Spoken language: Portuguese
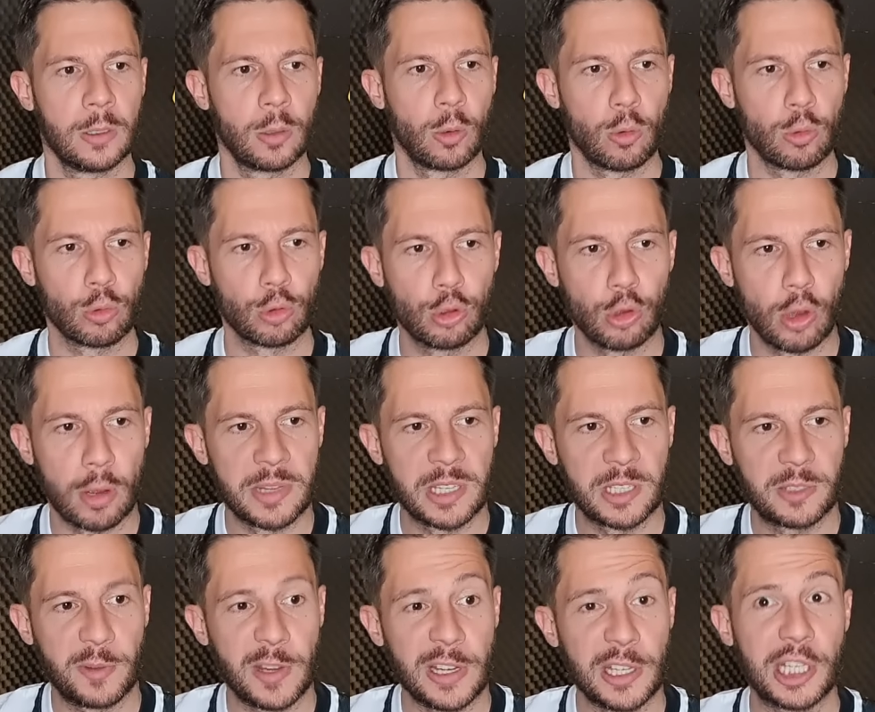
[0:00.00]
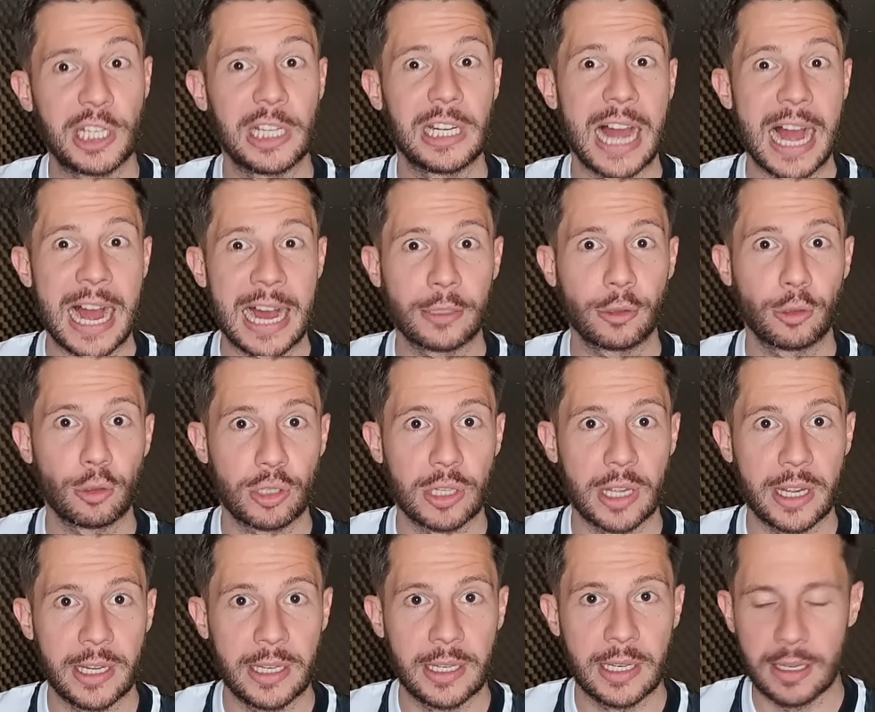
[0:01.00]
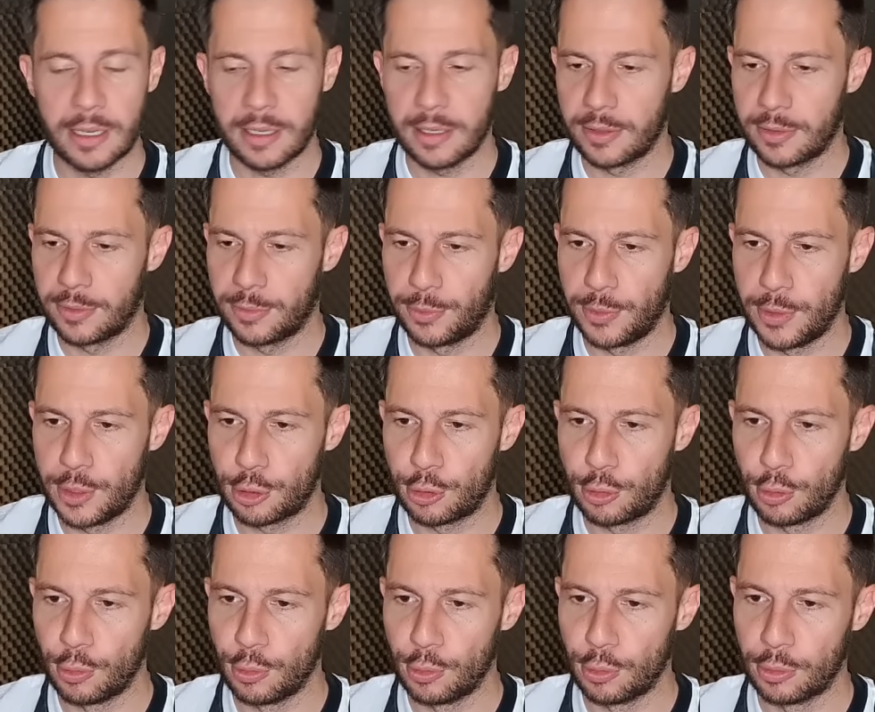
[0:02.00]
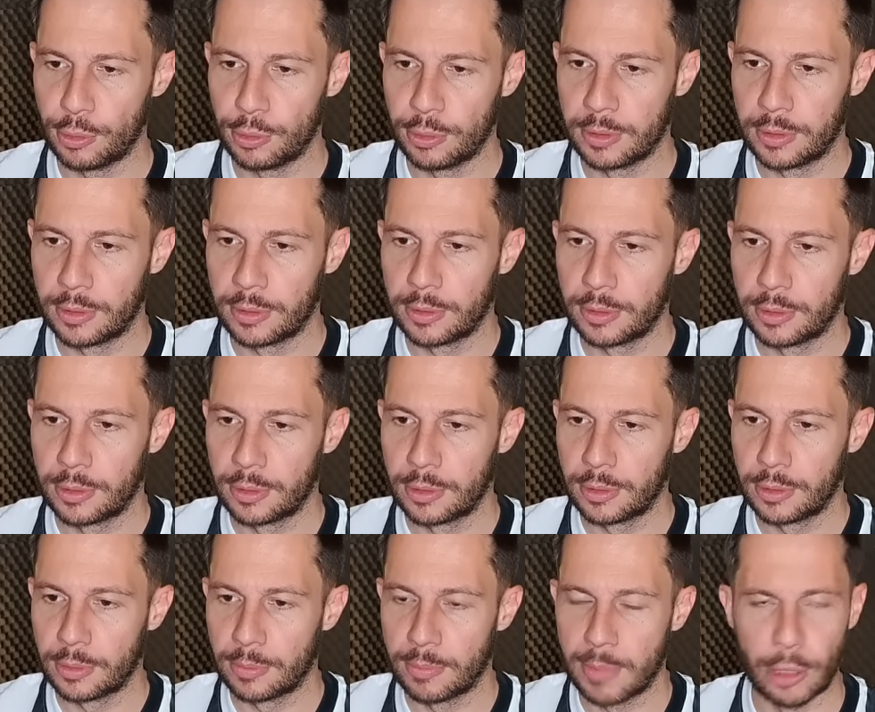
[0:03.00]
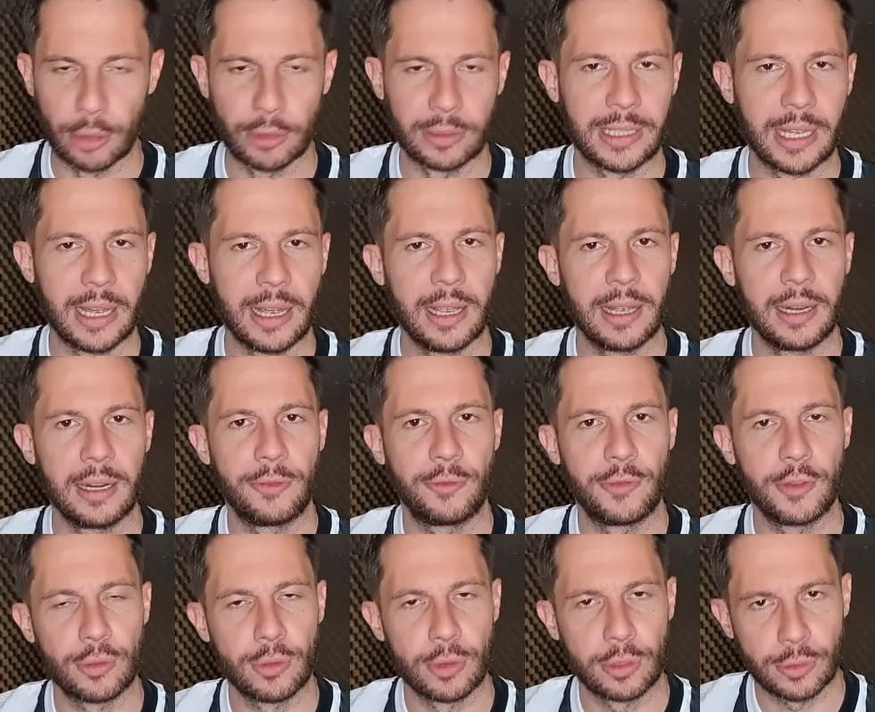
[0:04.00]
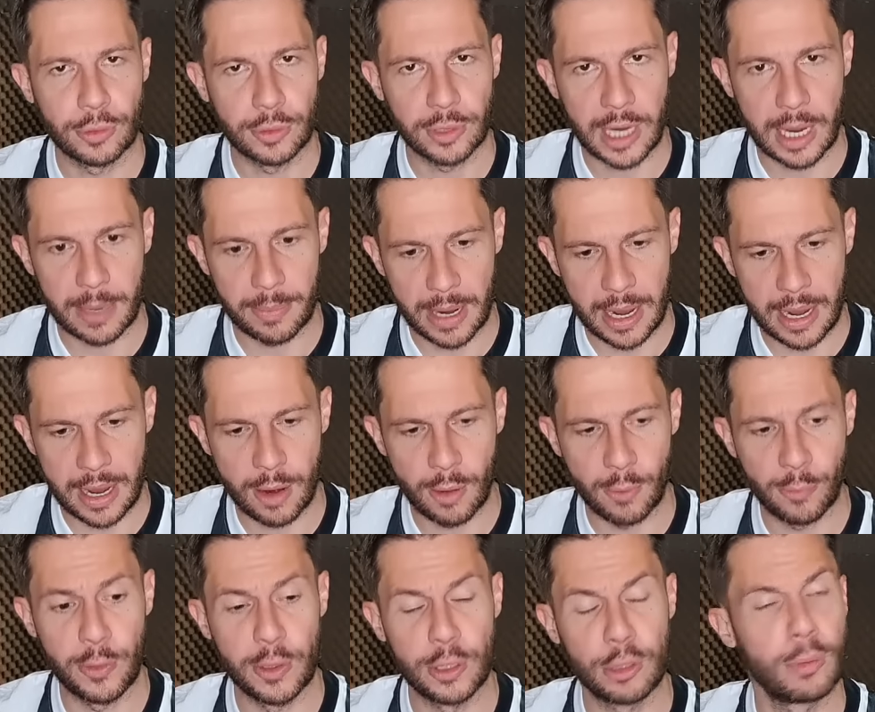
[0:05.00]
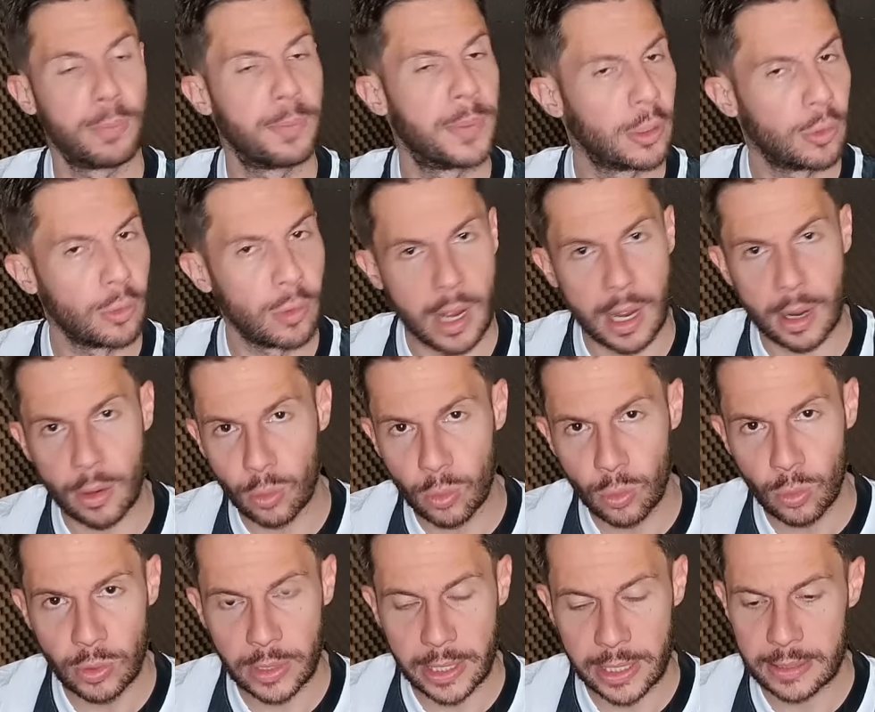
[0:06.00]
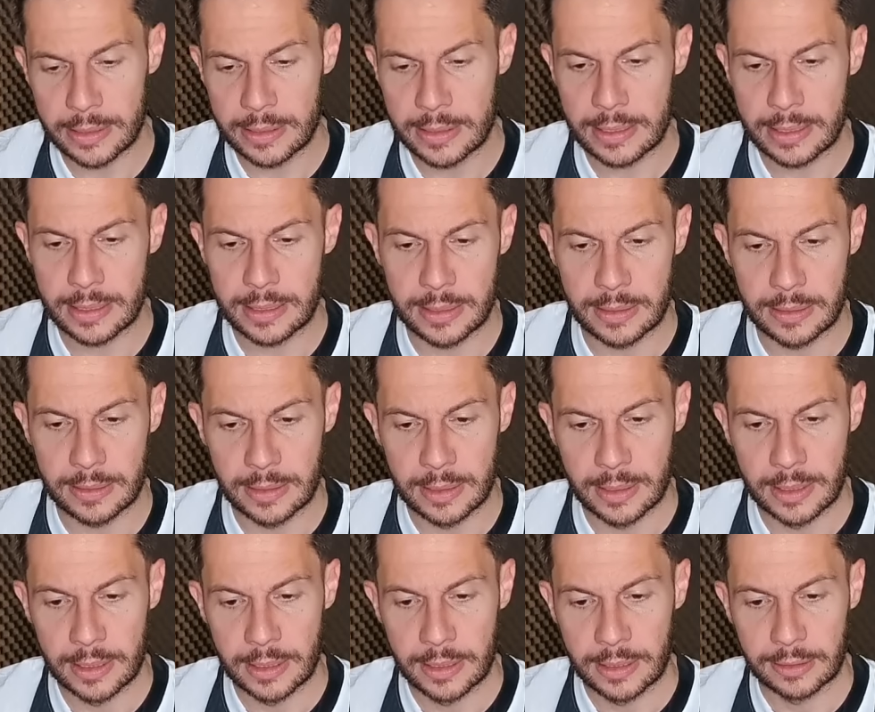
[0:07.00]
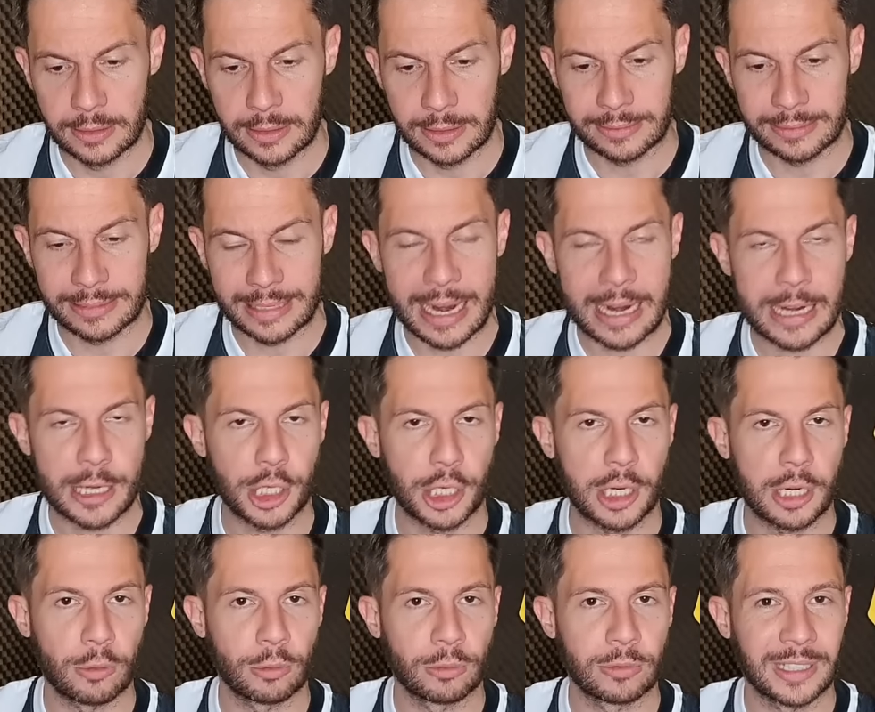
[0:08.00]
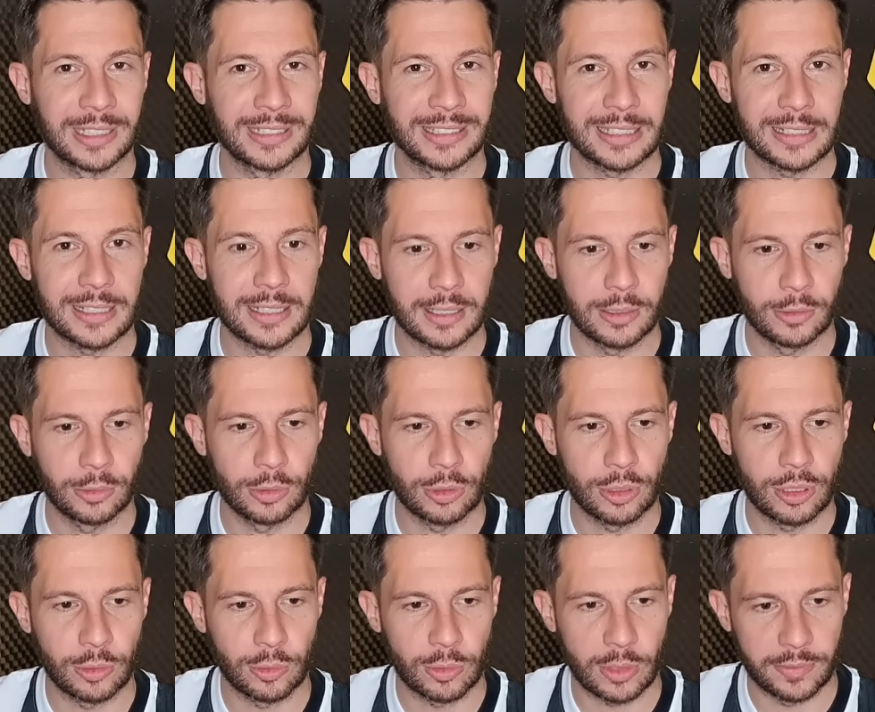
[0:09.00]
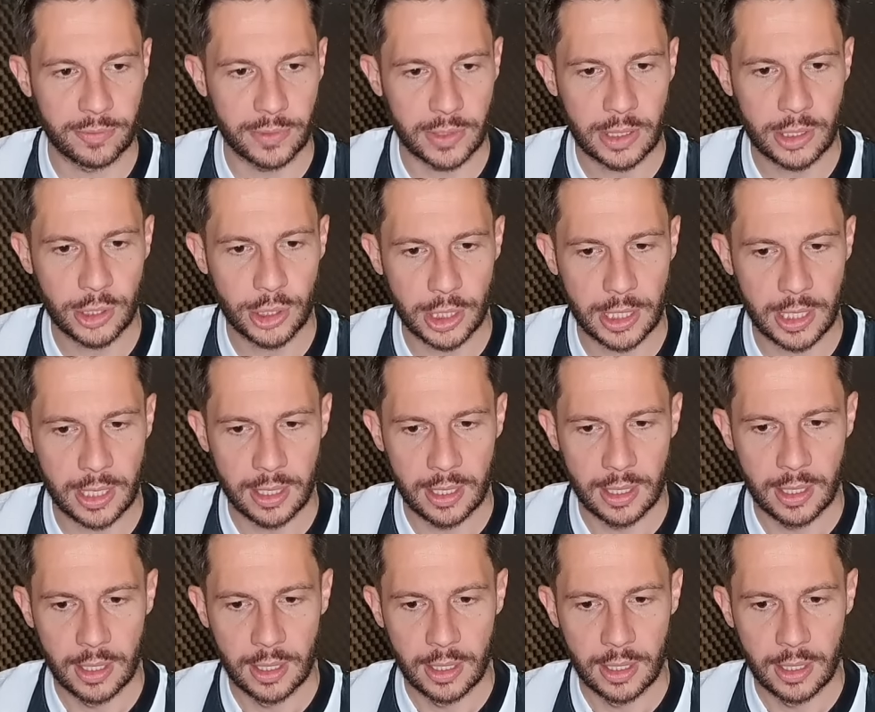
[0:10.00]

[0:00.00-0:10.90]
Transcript: com os nomes ventilados aí, né? Fiz do Balotelli, fiz do Arthur Cabral, fiz do Pedro Raul, né, antes de, da trágica contratação do centroavante, né?